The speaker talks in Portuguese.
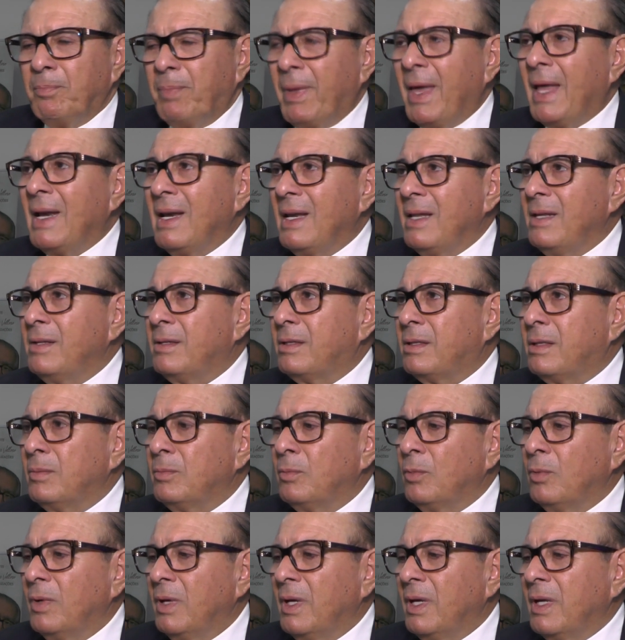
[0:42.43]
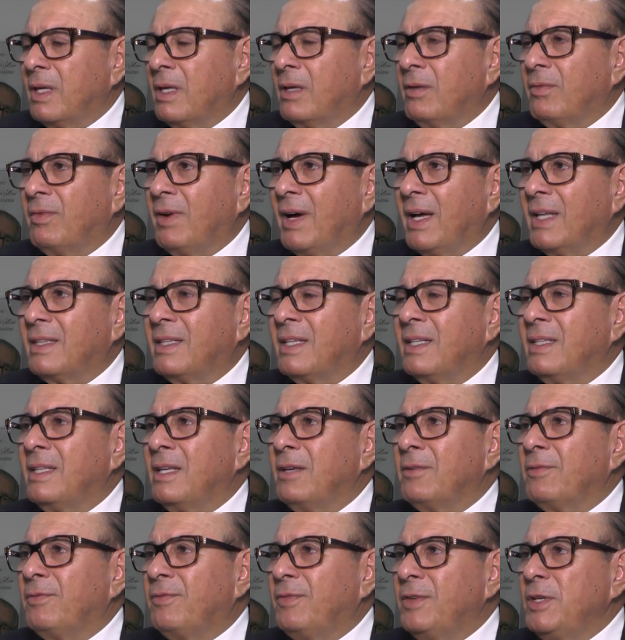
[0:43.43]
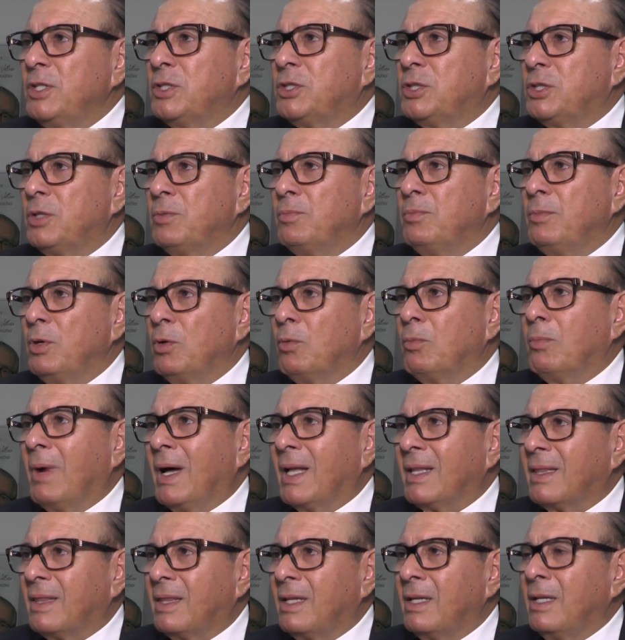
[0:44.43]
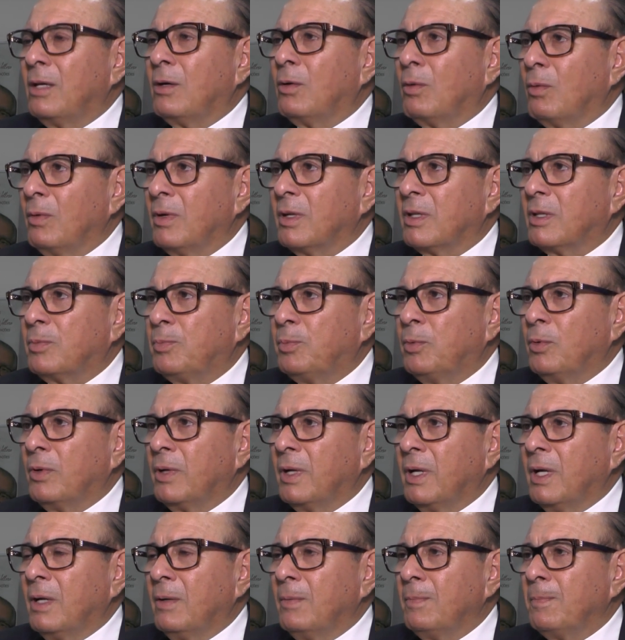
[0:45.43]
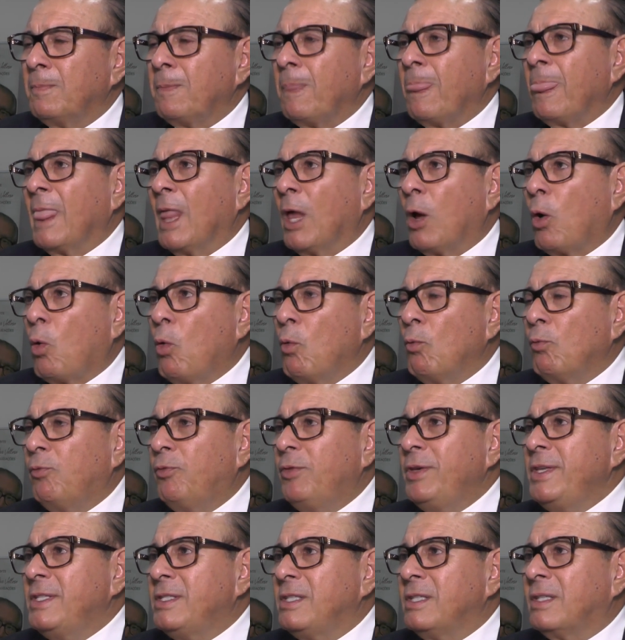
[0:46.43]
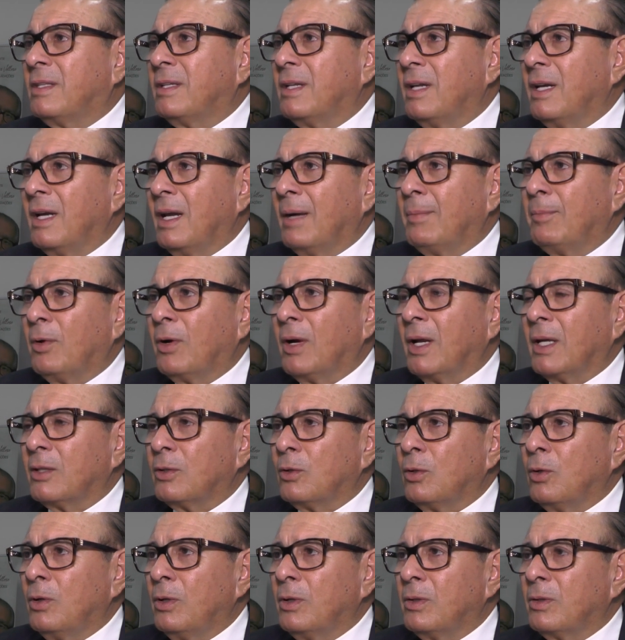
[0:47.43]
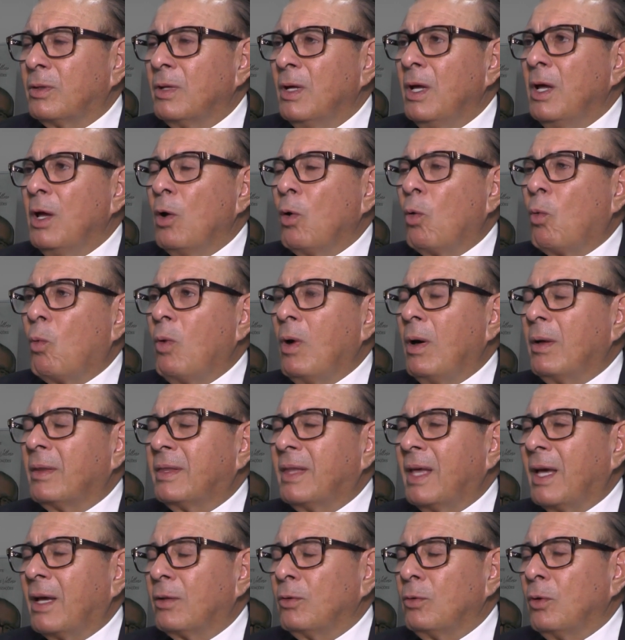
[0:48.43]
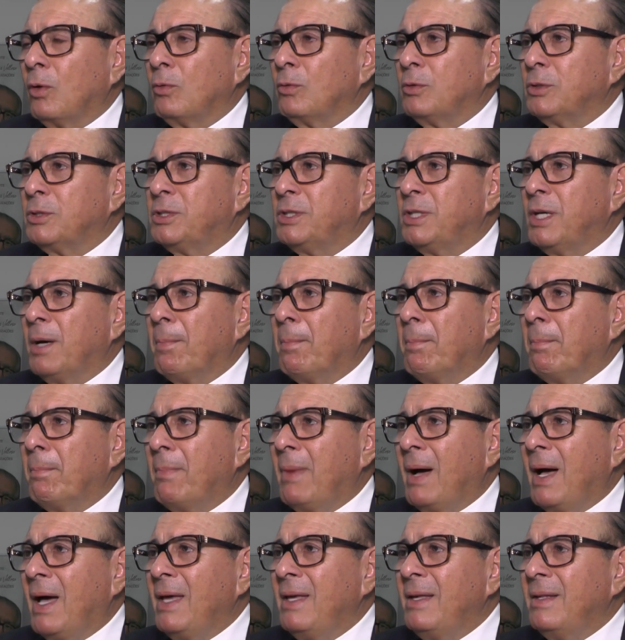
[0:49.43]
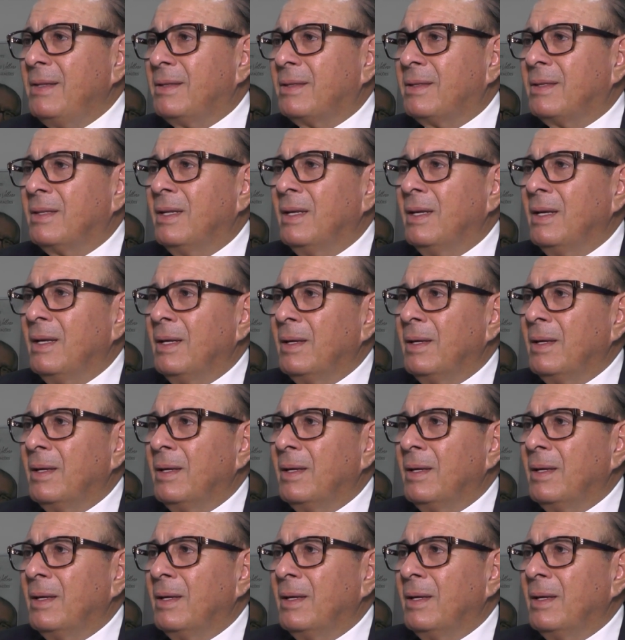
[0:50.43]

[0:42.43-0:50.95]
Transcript: belíssimo, que vai atender 20 mil matrículas por ano, com 23 laboratórios, com a tecnologia mais